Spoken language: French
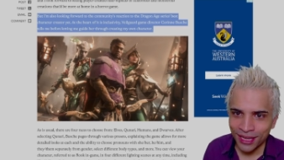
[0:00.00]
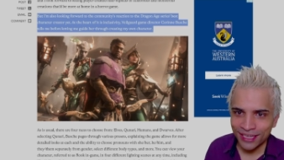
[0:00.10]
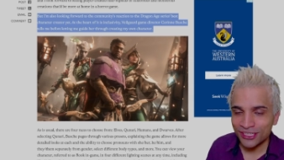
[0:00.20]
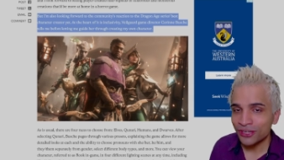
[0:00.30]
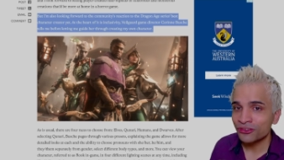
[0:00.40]

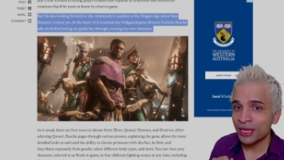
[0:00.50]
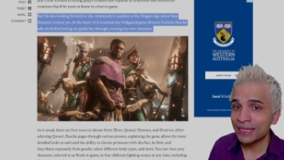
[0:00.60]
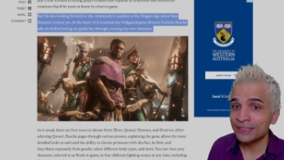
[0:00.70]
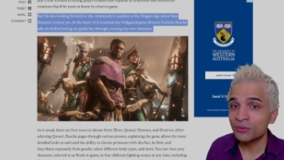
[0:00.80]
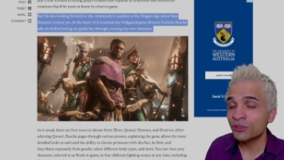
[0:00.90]
Déjà que je suis à
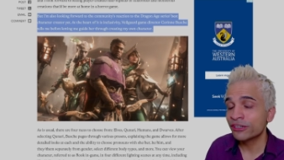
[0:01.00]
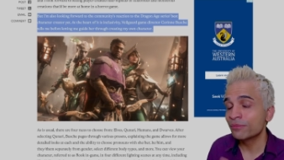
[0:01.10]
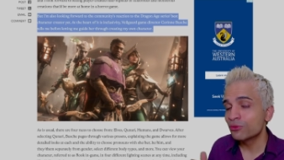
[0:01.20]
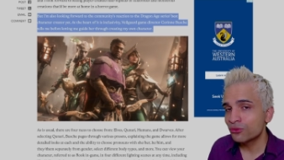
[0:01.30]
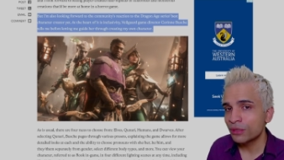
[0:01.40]
l'acquisition, moi j'avais
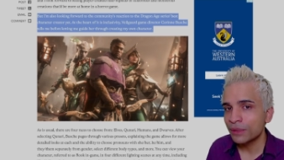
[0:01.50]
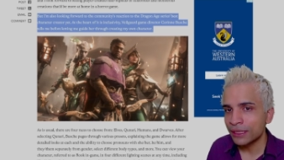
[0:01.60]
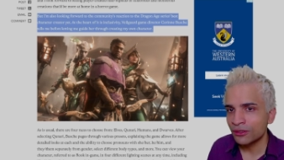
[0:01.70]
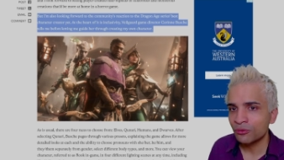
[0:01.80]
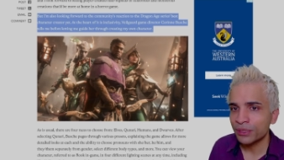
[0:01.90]
beaucoup aimé le
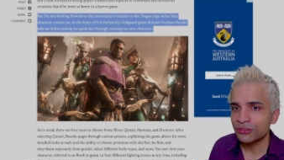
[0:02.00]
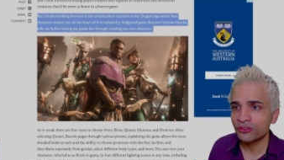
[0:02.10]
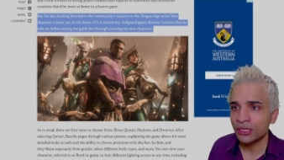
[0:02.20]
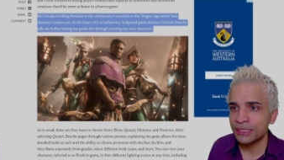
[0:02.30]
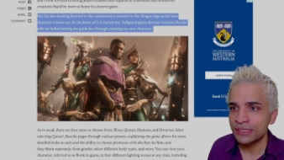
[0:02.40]
créateur de perso
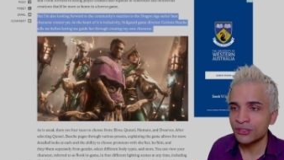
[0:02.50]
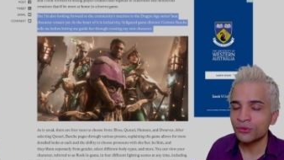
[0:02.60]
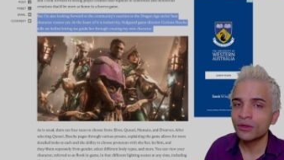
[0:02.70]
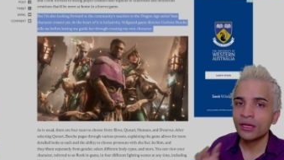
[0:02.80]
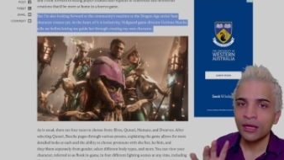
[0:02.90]
chez
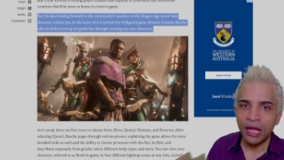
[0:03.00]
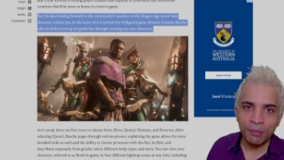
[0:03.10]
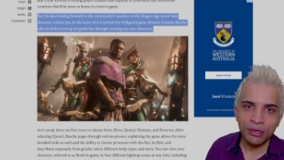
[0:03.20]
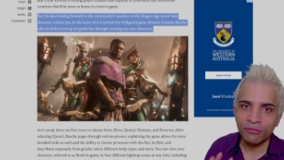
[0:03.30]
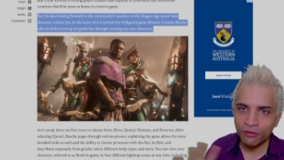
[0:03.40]
l'acquisition,
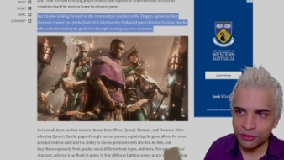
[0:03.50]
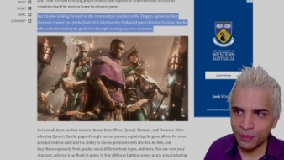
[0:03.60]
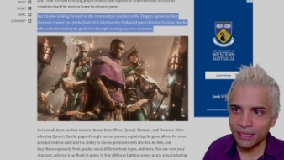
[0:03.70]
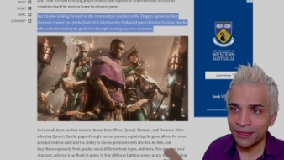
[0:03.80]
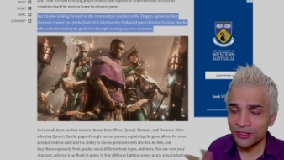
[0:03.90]
Après, le
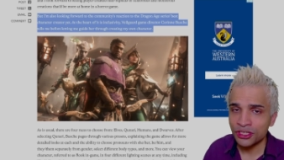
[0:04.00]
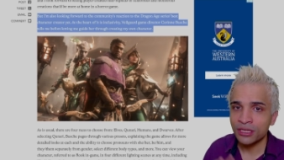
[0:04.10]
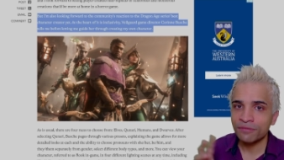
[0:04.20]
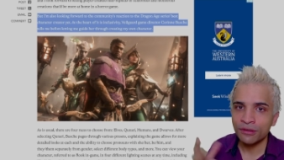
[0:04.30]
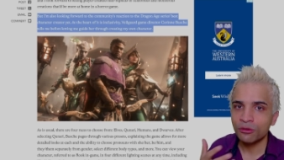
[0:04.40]
Frostbite Engine
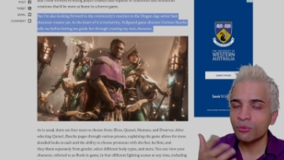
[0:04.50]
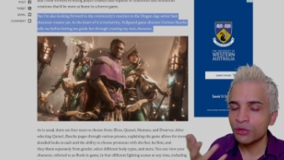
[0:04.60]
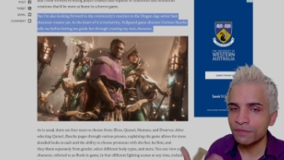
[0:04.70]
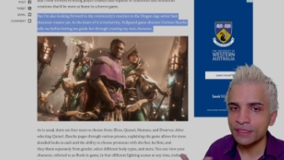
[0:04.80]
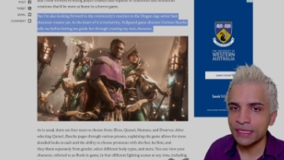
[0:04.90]
a fait que bon,
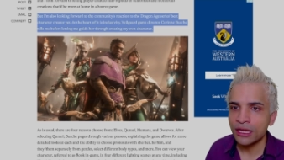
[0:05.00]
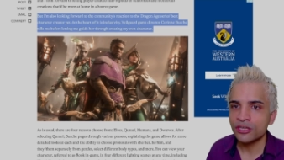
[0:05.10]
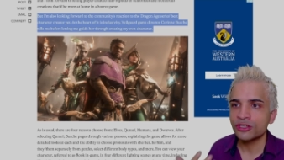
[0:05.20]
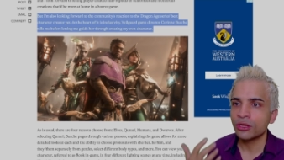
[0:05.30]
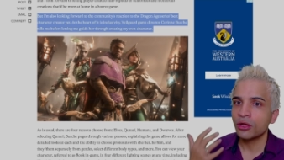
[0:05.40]
les
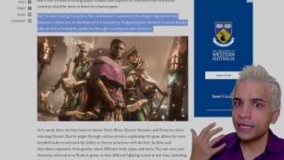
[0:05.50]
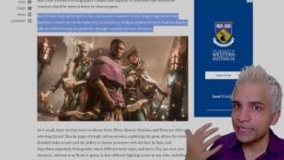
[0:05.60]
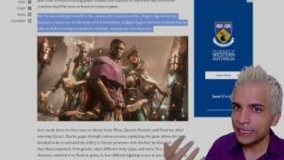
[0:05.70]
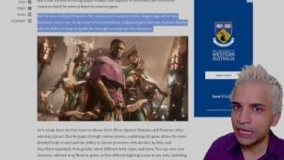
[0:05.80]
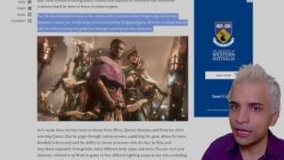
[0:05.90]
visages
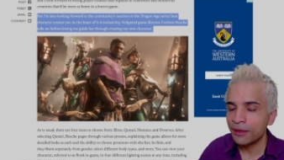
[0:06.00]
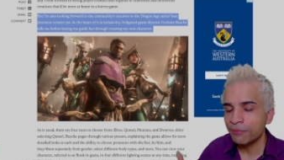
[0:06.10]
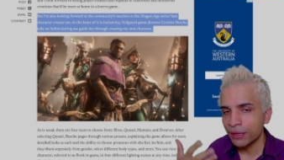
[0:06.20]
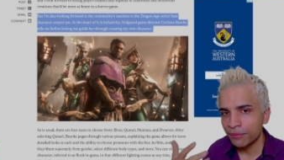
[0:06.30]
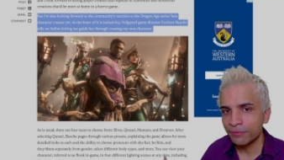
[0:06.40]
in-game,
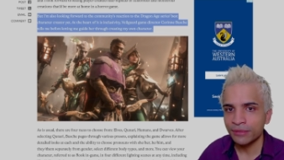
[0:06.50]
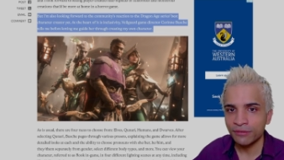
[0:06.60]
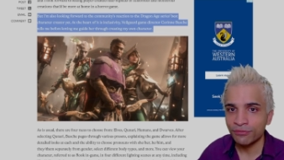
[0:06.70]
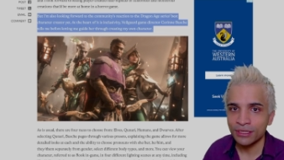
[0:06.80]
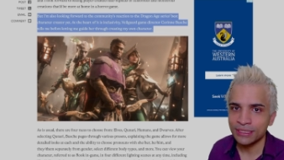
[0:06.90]
ben, des
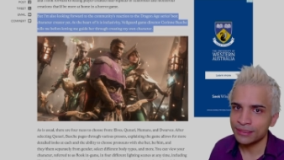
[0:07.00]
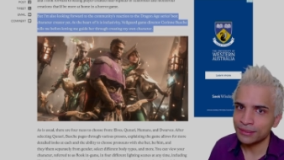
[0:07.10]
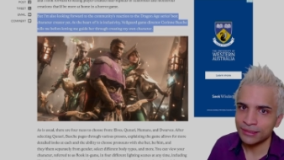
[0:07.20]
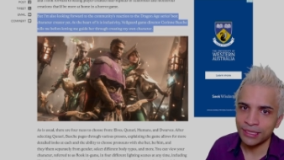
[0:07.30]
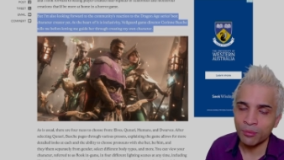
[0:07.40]
fois
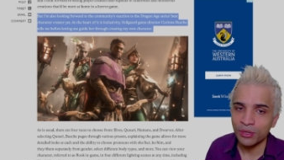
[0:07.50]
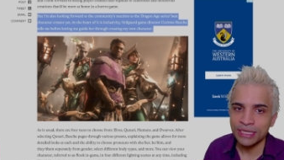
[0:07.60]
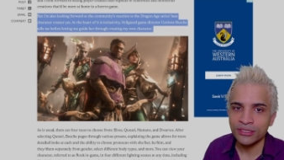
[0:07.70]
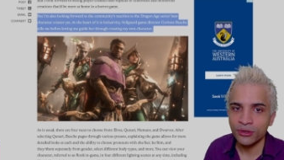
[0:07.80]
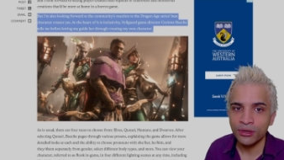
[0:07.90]
c'est un peu
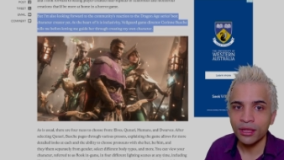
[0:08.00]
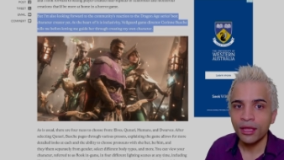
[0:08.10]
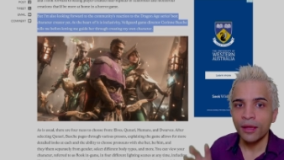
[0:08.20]
casse-gueule,